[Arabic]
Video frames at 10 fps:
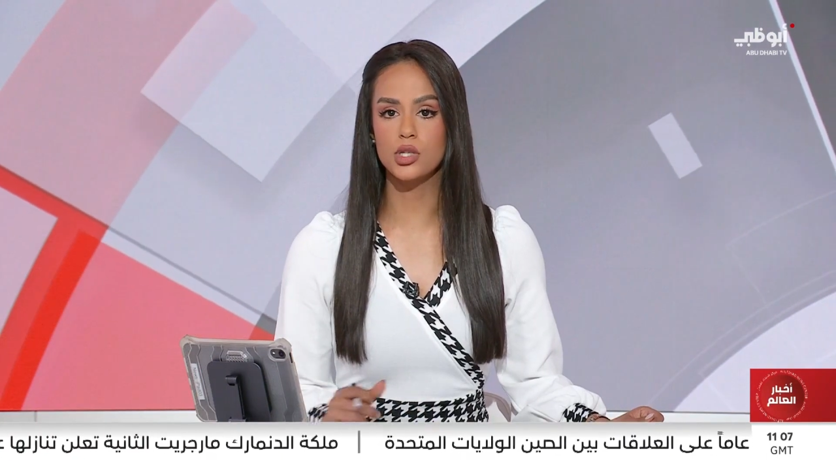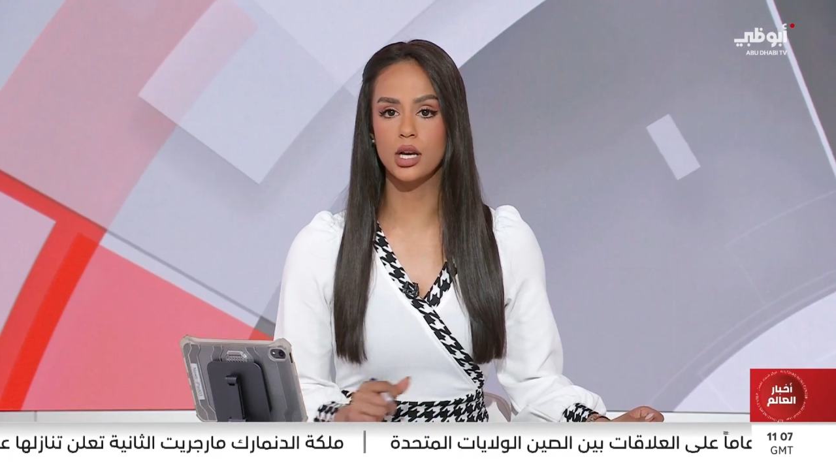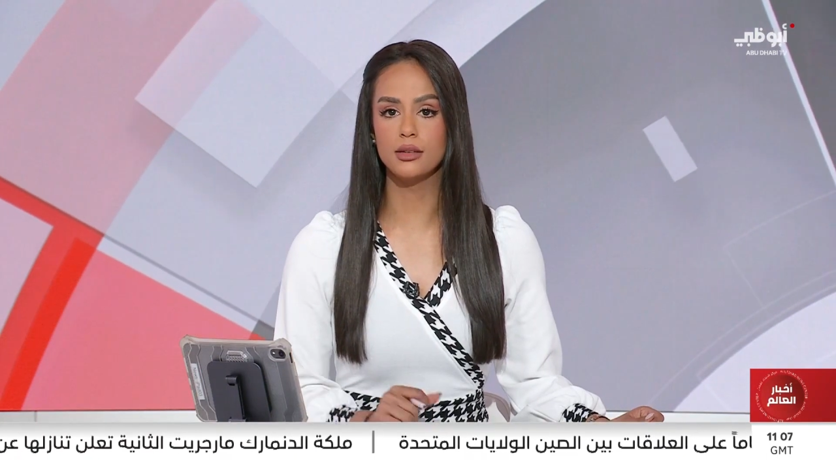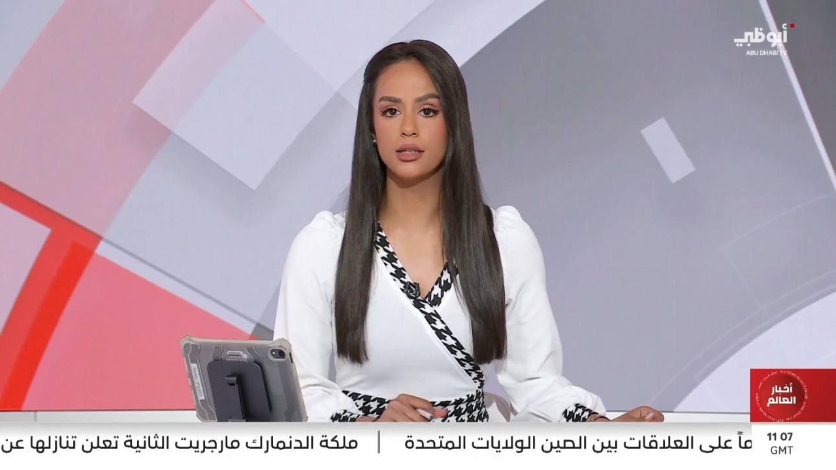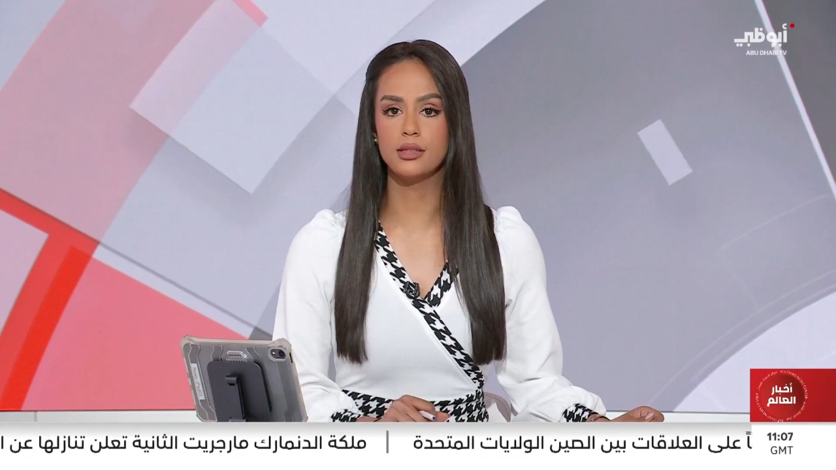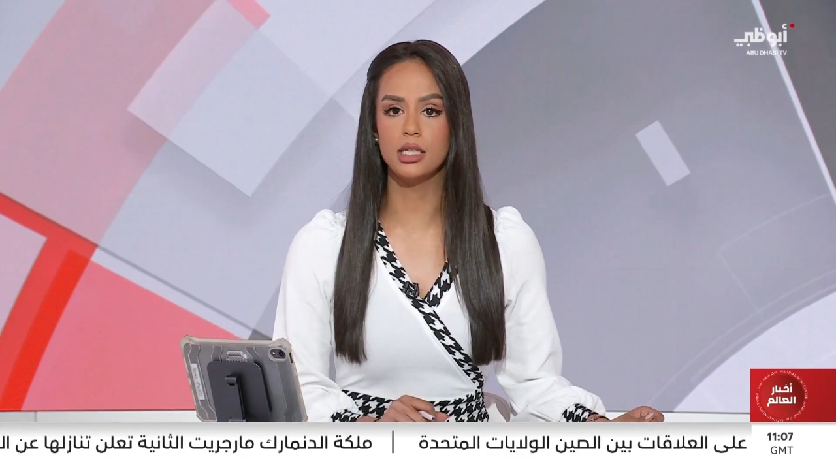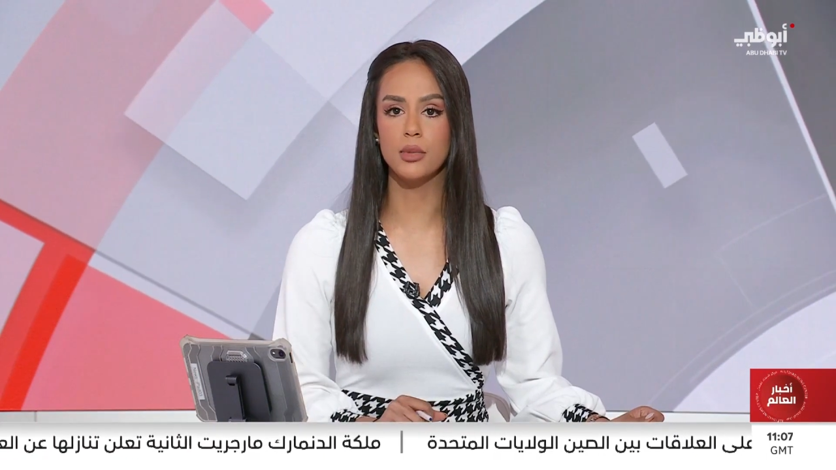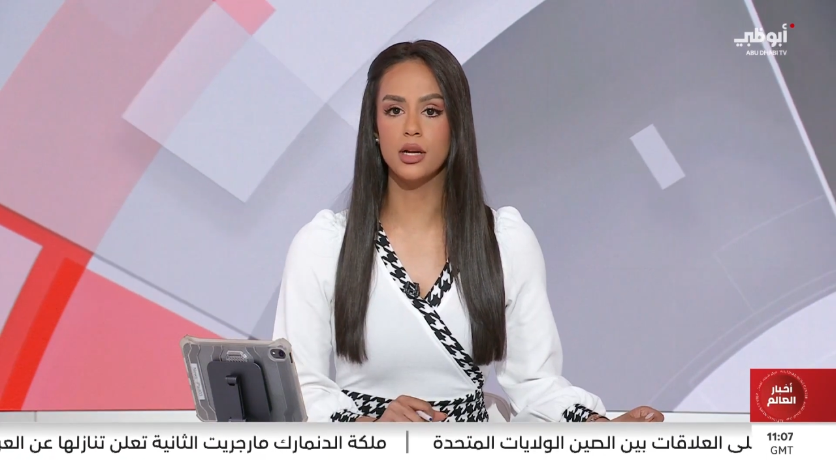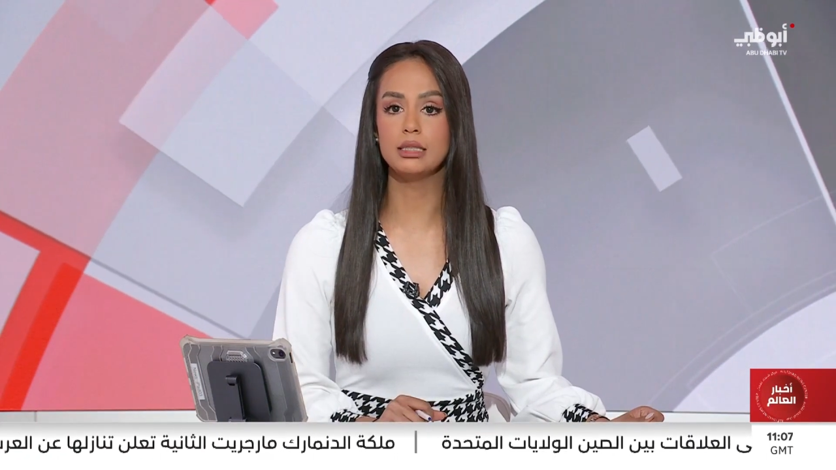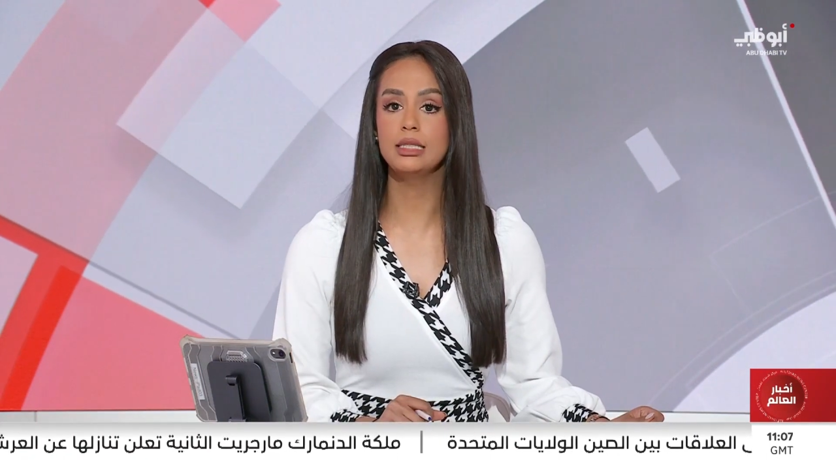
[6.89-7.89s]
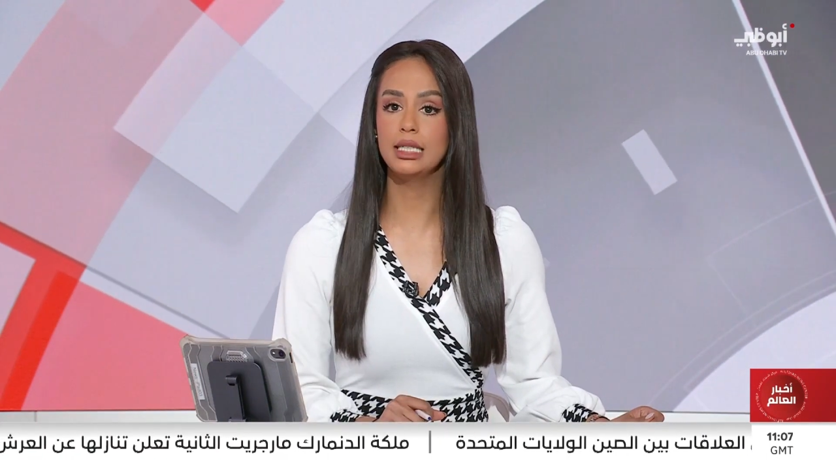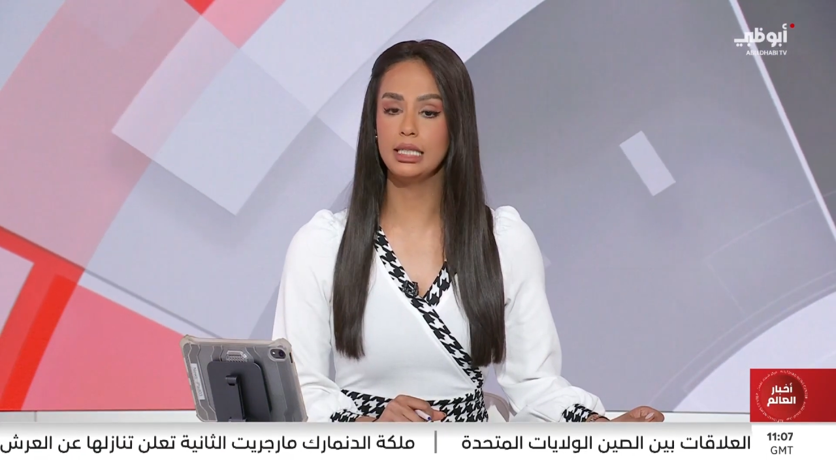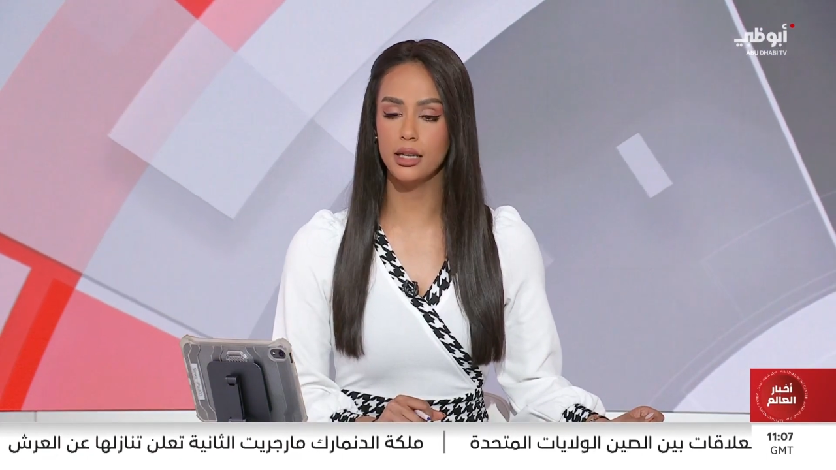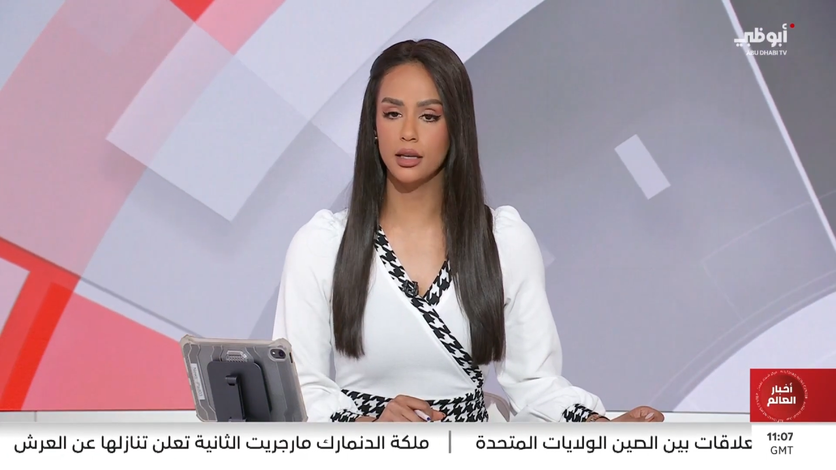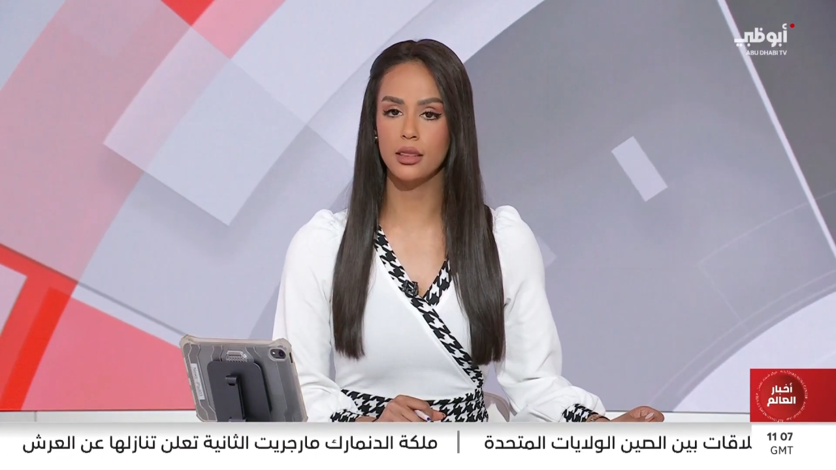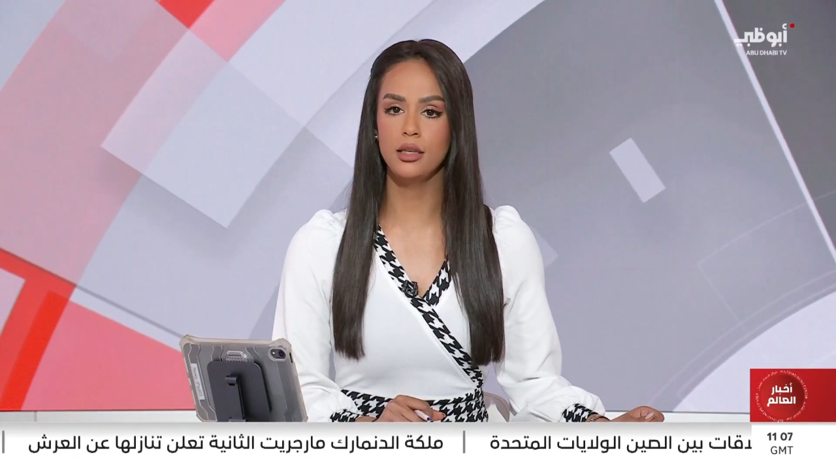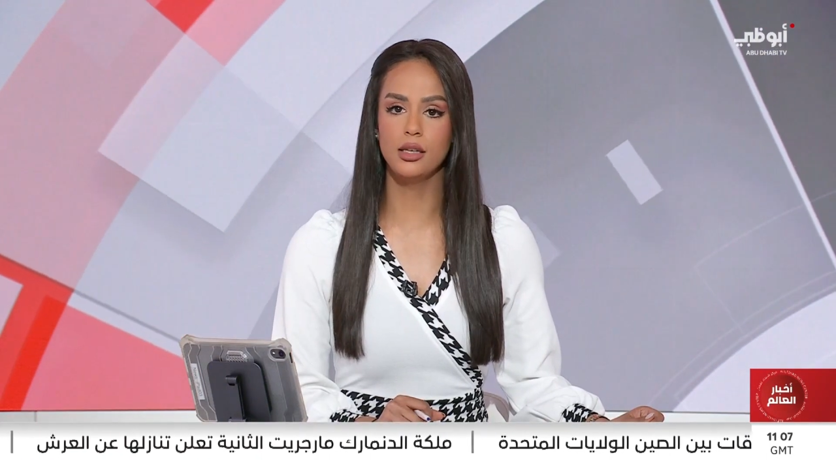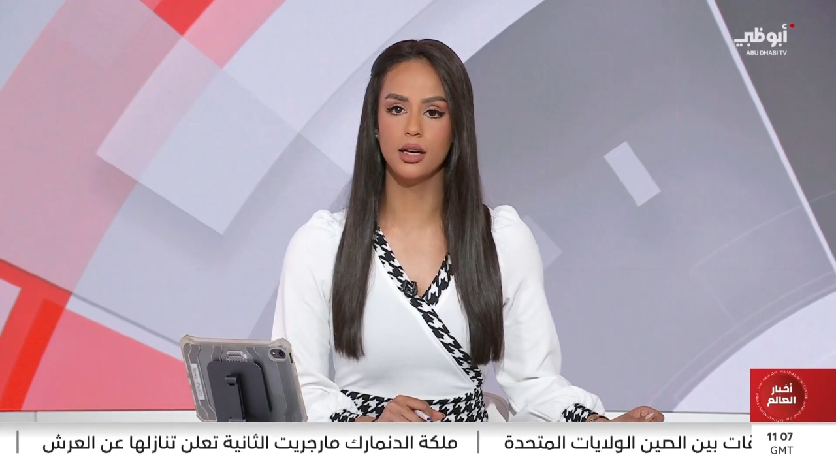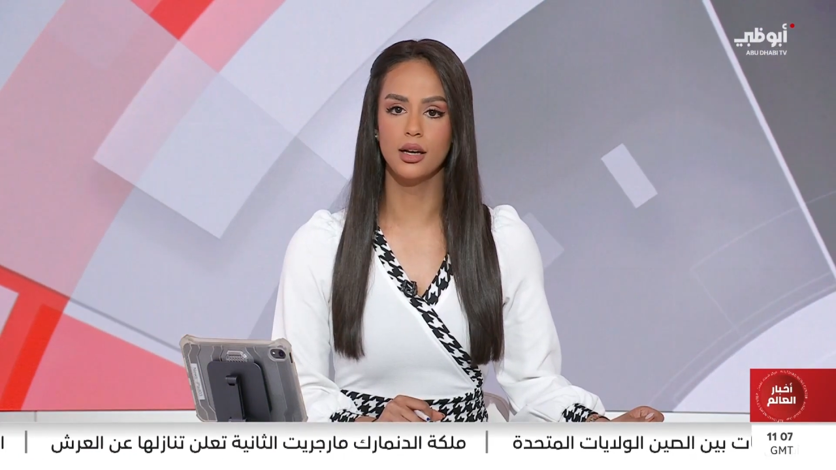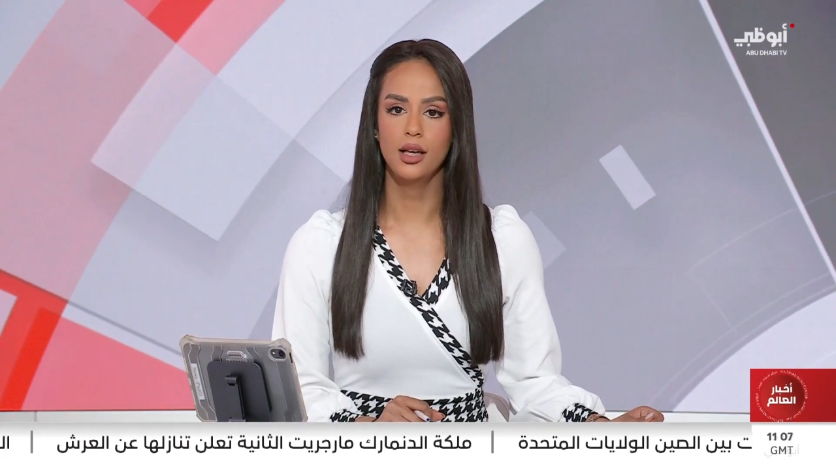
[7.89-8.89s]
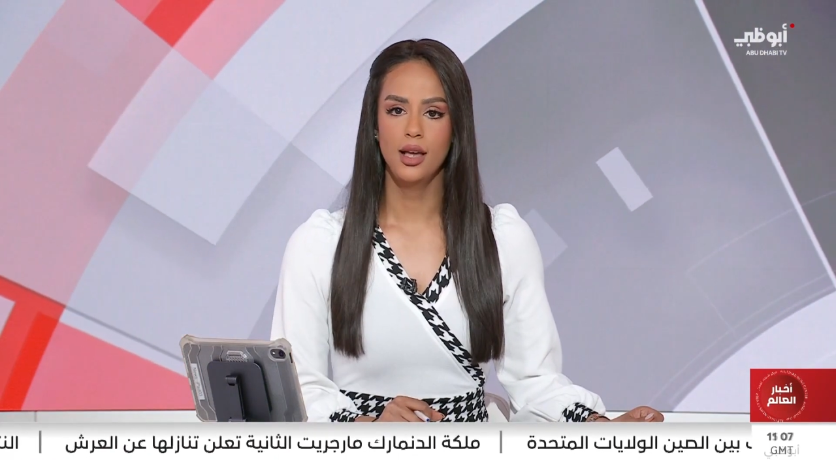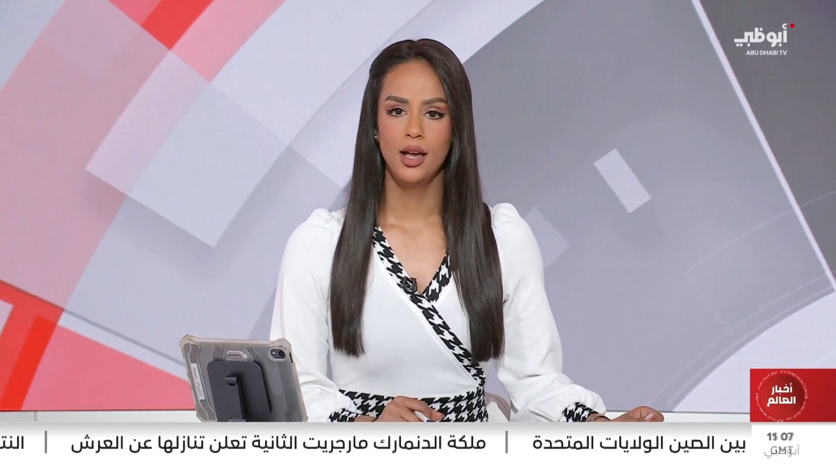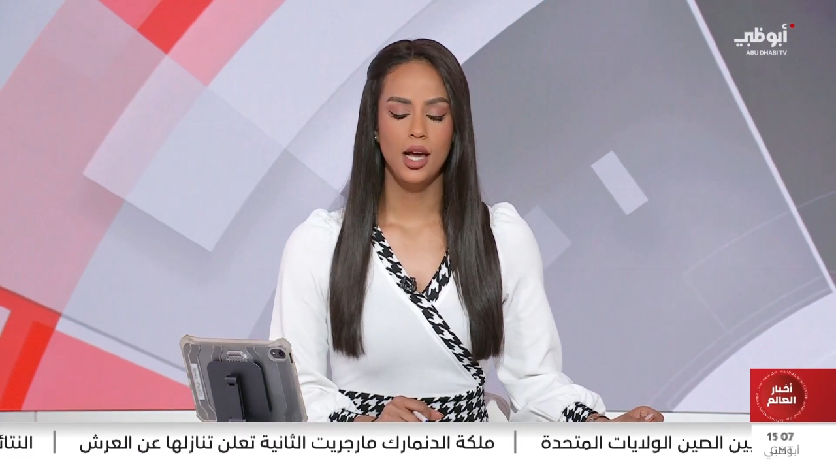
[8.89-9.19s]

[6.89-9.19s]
المساعدات الإماراتية الإغاثية